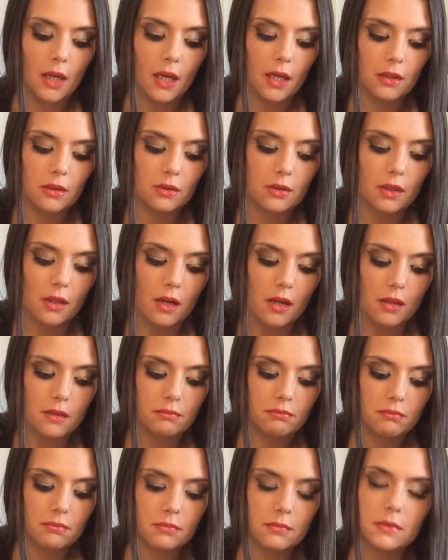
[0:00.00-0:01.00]
Allora,
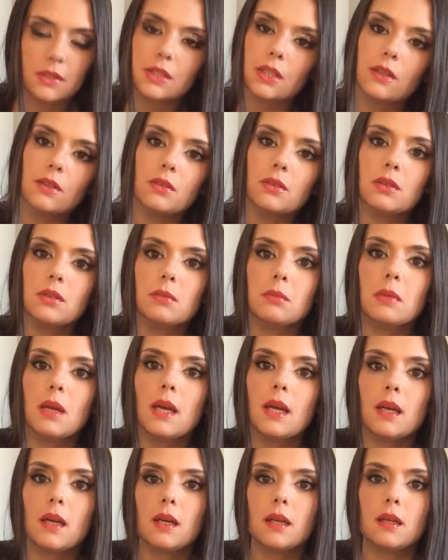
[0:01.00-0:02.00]
mm, secondo
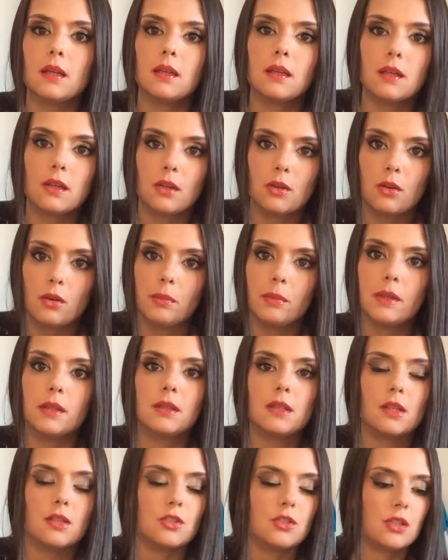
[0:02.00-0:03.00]
me, eh,
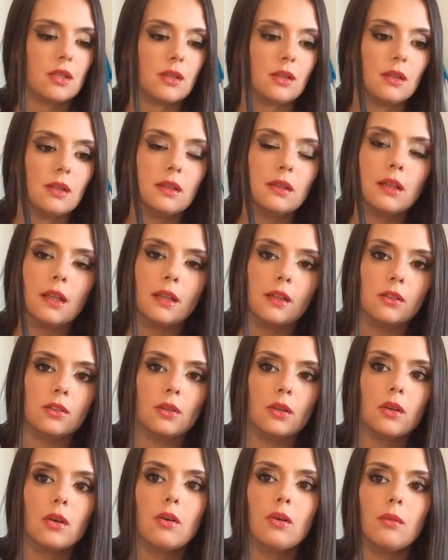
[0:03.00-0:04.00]
come dice il
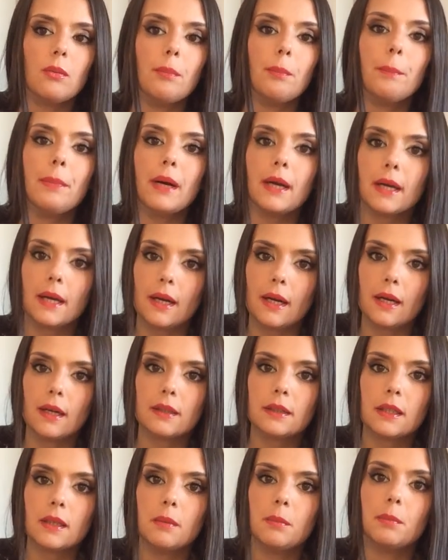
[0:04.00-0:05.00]
titolo,
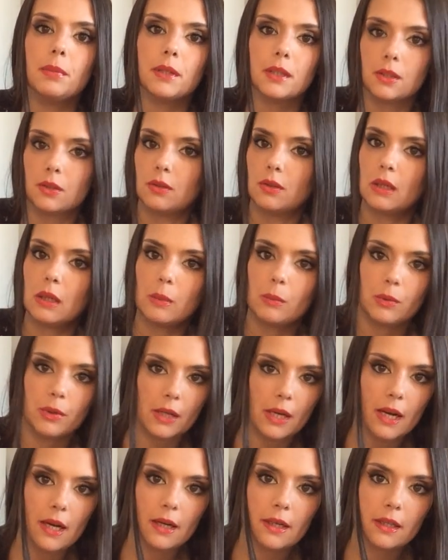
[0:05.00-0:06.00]
pagare per
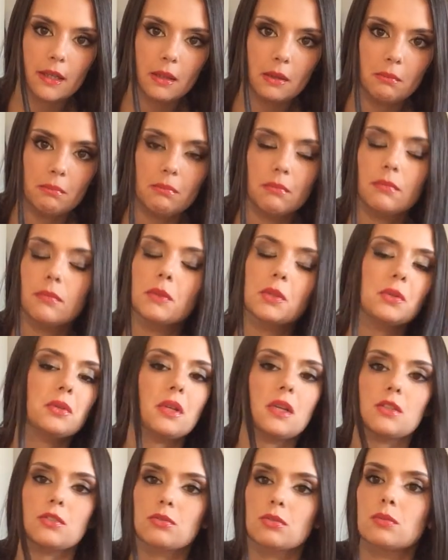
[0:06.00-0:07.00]
collaborare non
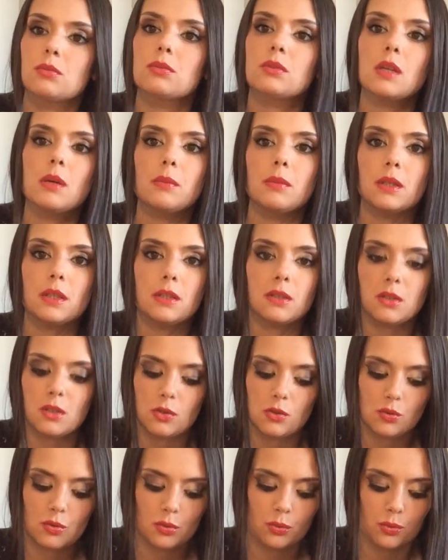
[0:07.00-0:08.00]
è
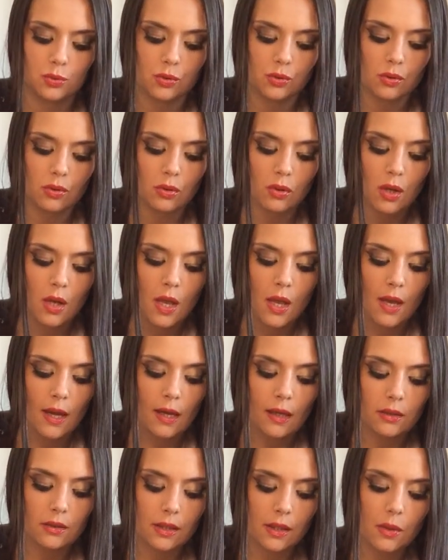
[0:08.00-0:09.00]
assolutamente giusto.
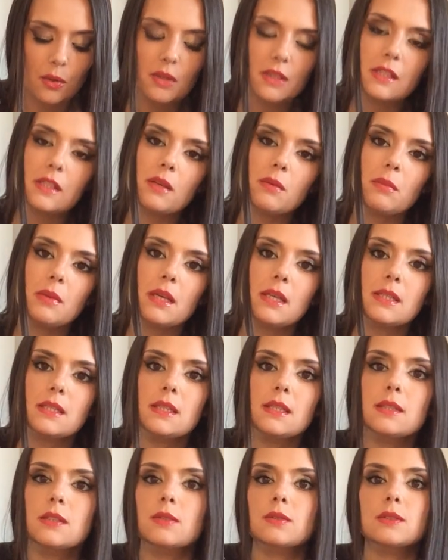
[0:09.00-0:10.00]
Allora, in questi
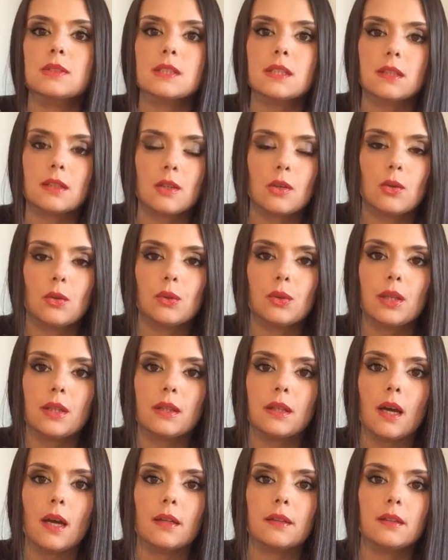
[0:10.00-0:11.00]
mesi sono stata
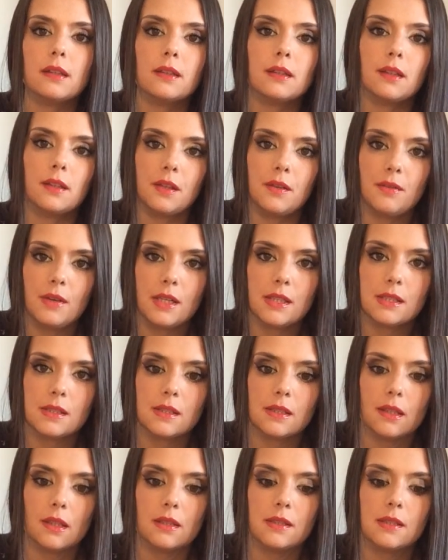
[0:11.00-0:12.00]
contattata da
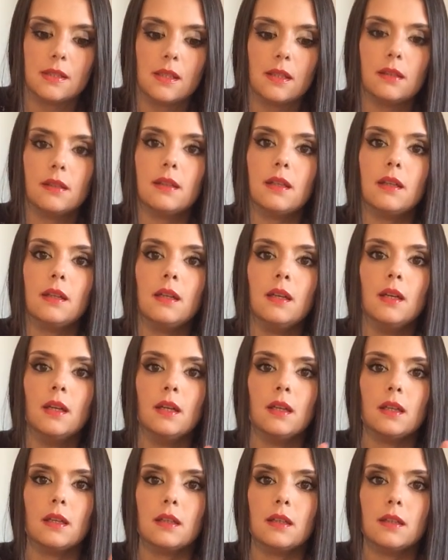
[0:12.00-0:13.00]
diverse
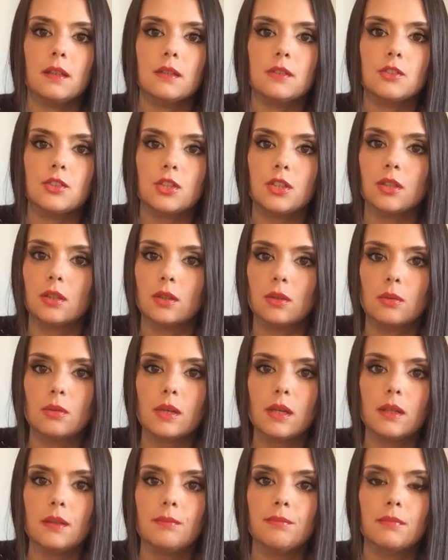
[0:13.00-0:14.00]
aziende, eh,
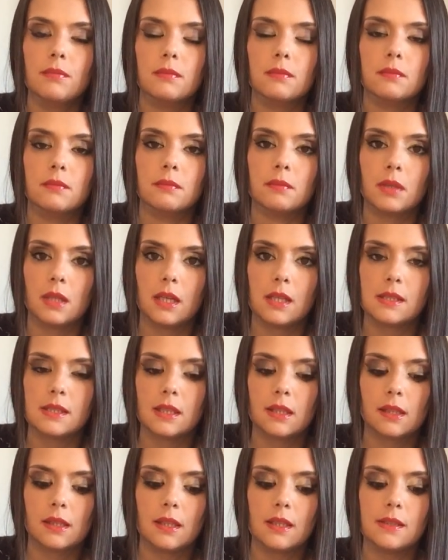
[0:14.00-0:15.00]
5 mm, per
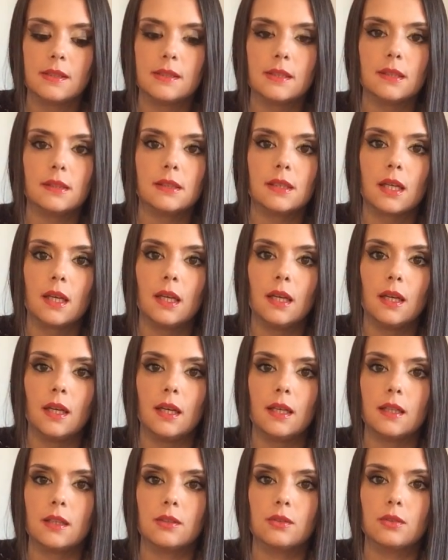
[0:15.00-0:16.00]
l'esattezza, 3
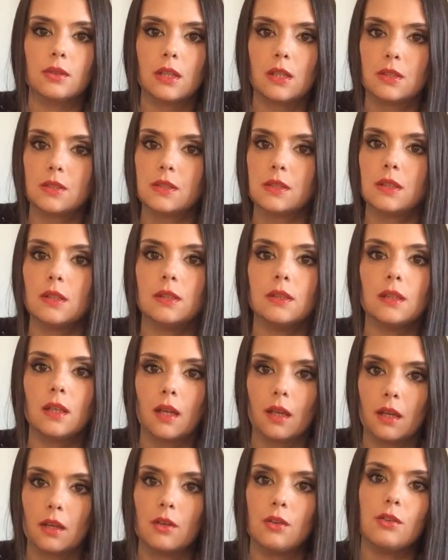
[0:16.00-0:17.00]
erano dei
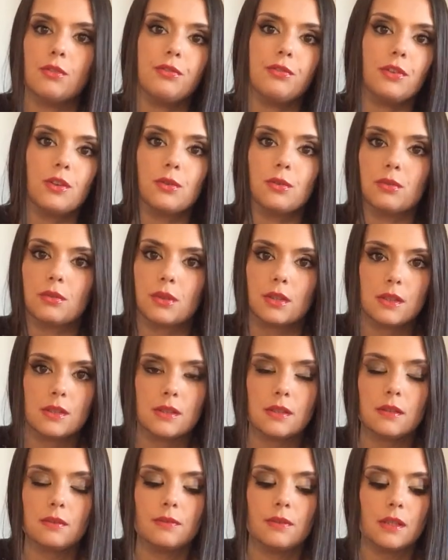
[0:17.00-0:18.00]
siti che offrono dei
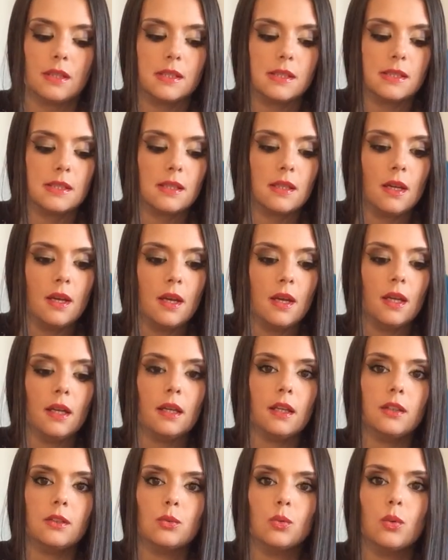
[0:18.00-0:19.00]
servizi
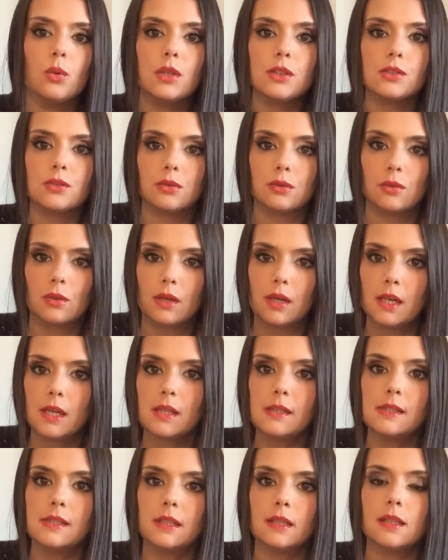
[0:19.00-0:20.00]
e due sono delle
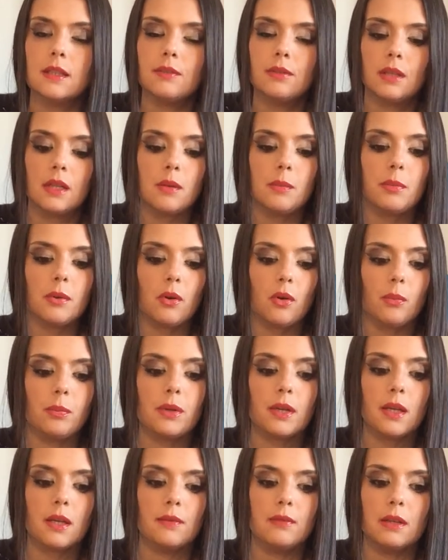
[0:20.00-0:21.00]
aziende vere e
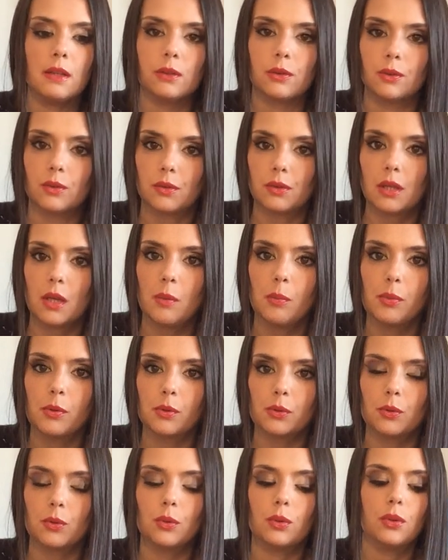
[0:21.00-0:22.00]
proprie che vendono dei
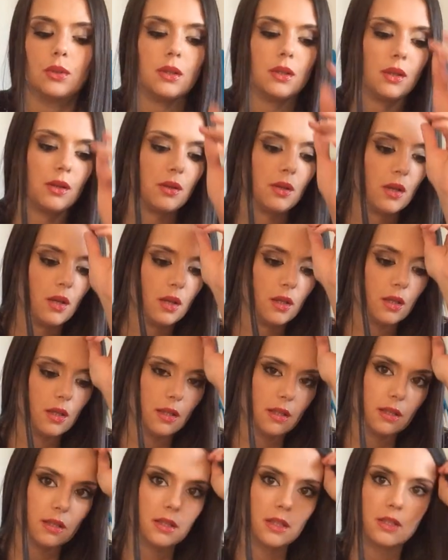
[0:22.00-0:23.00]
prodotti
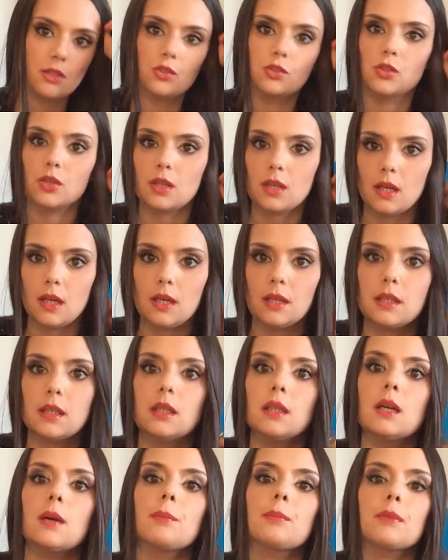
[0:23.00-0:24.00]
eh, di
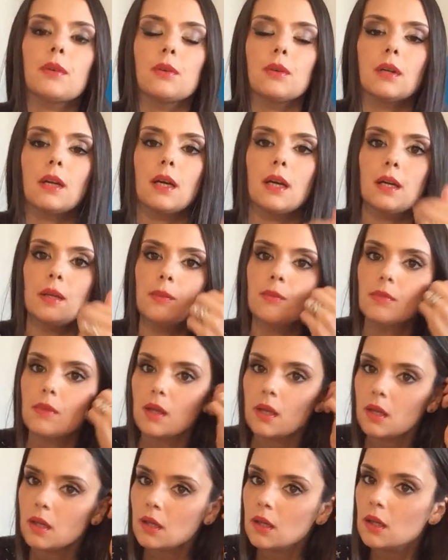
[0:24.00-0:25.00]
gioielleria, ok?
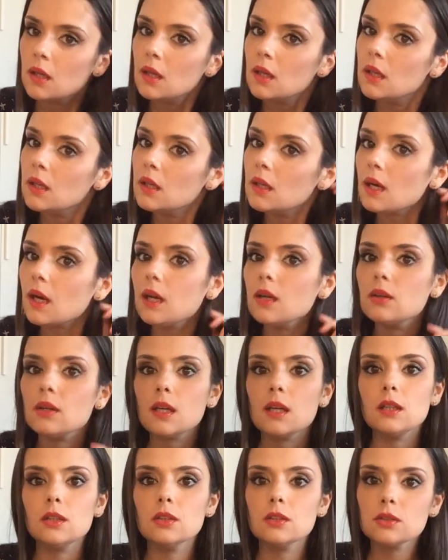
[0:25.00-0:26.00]

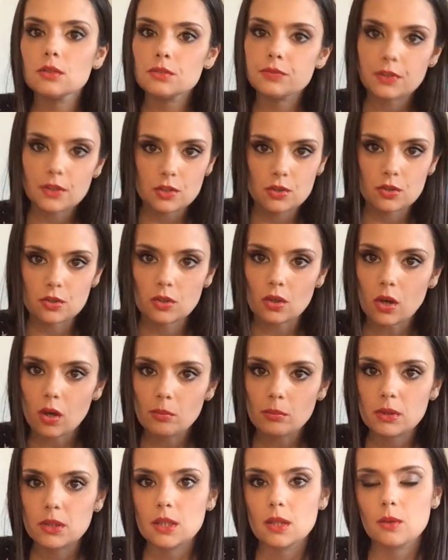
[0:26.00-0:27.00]
Allora, io non faccio i
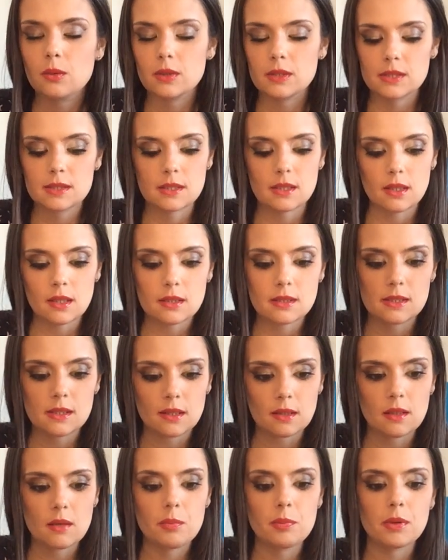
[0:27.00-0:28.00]
nomi di queste
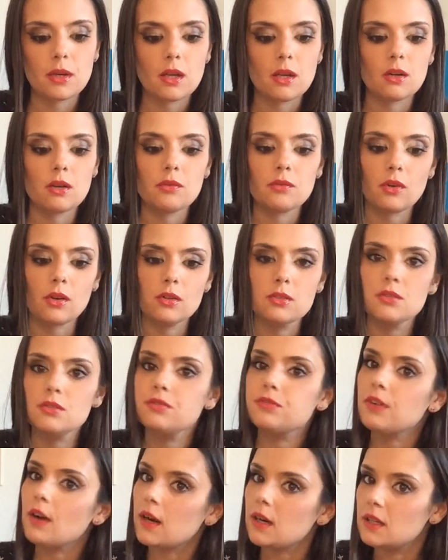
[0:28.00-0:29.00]
aziende perché non voglio
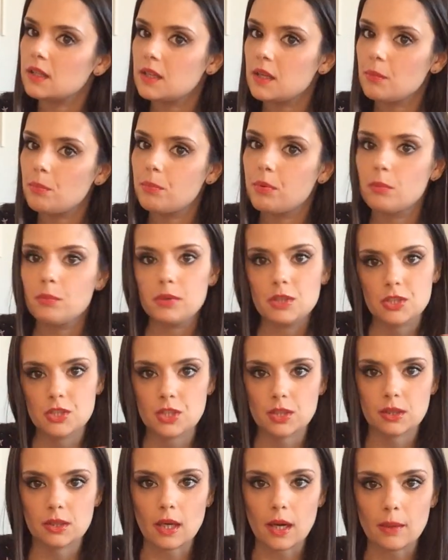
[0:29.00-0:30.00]
farvi
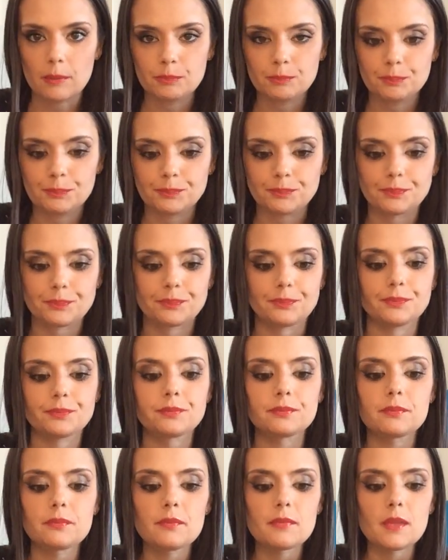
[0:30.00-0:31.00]
pubblicità.
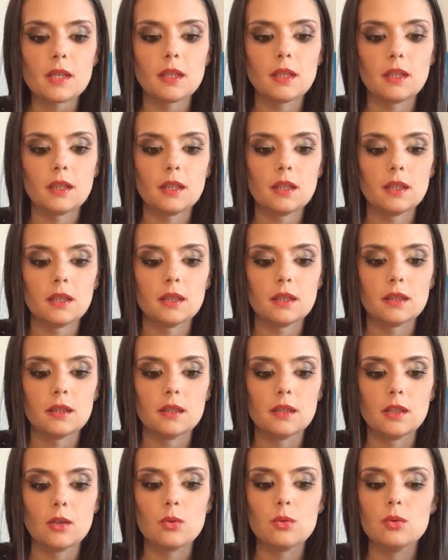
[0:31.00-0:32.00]

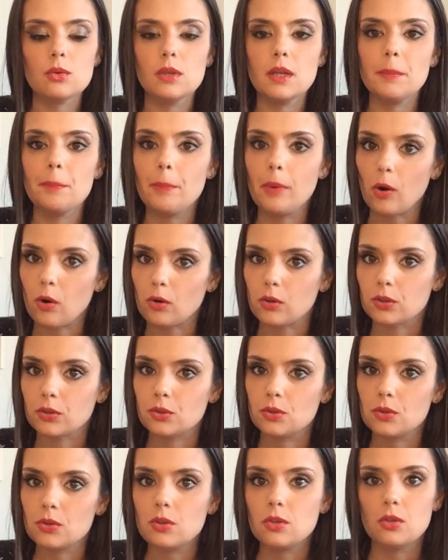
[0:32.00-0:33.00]
E le
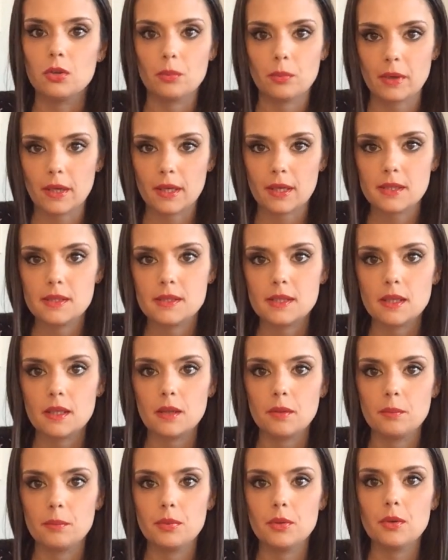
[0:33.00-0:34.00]
porto come
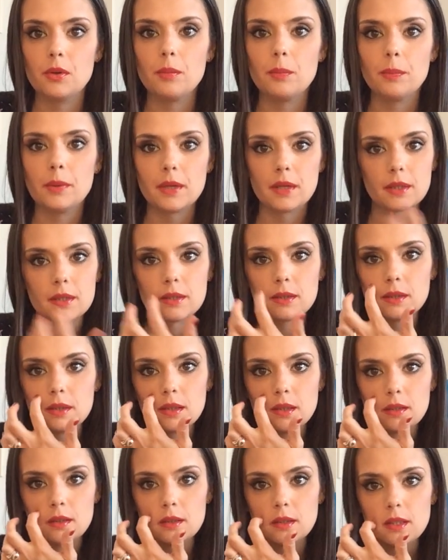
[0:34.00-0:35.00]
esempio per
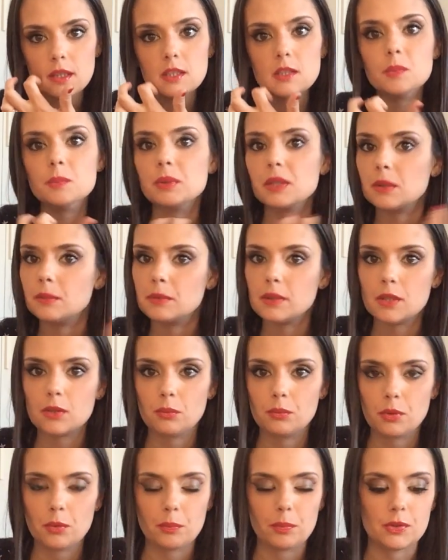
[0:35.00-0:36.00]
eh, esprimere
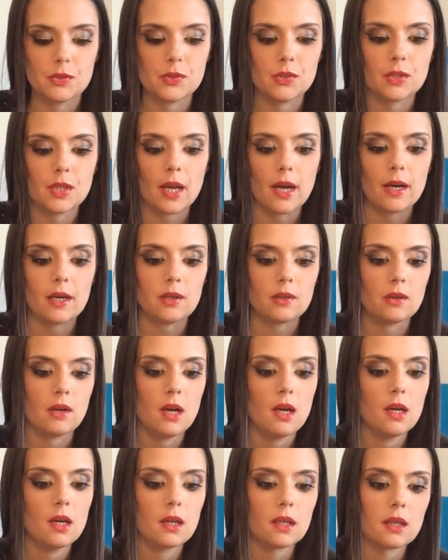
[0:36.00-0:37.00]
un mio pensiero,
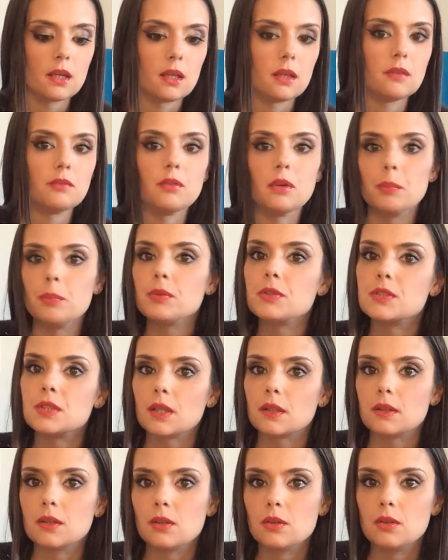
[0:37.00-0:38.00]
che voi
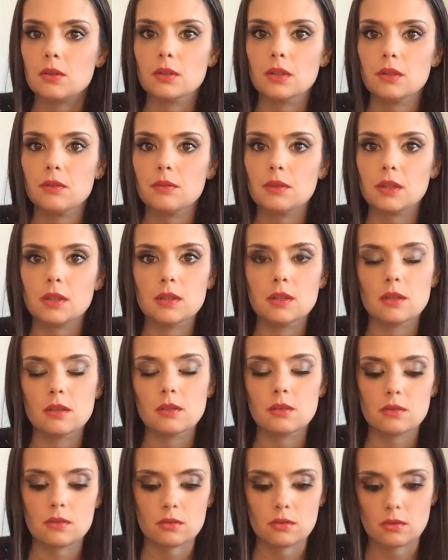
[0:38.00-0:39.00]
possiate
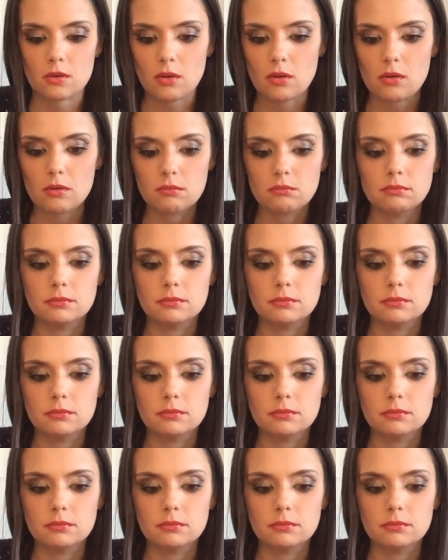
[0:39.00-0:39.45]
condividerlo o no.